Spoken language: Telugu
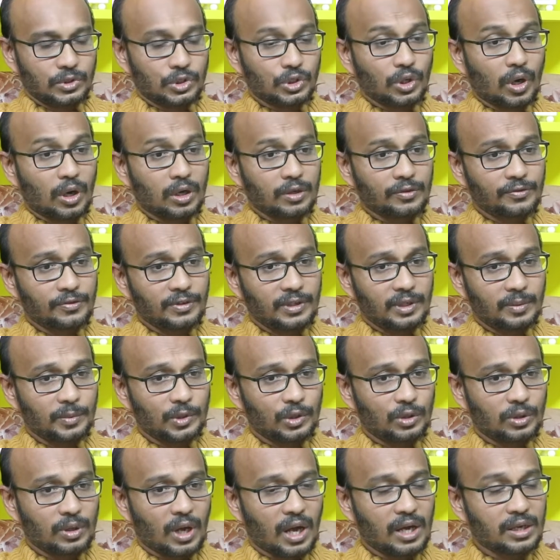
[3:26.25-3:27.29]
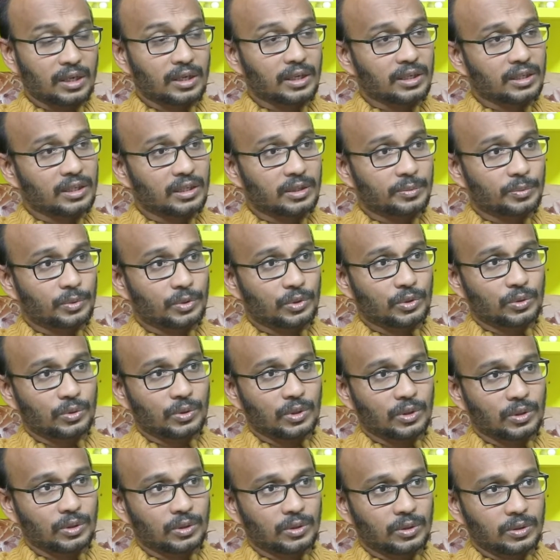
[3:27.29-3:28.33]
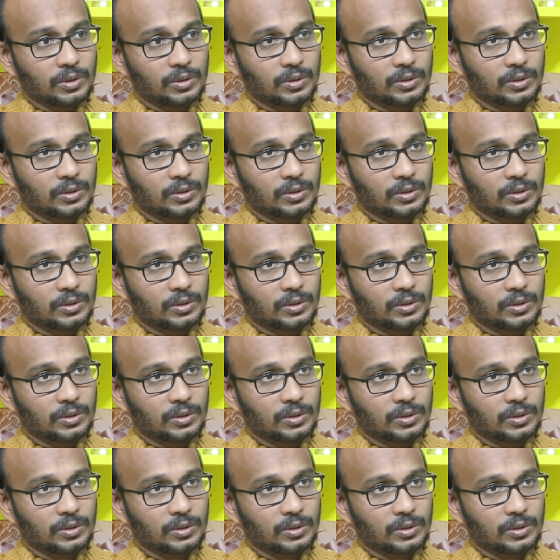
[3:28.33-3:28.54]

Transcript: షార్ట్ ఫిల్మ్లో ఆగ్యాంగ్ రేపు టూలో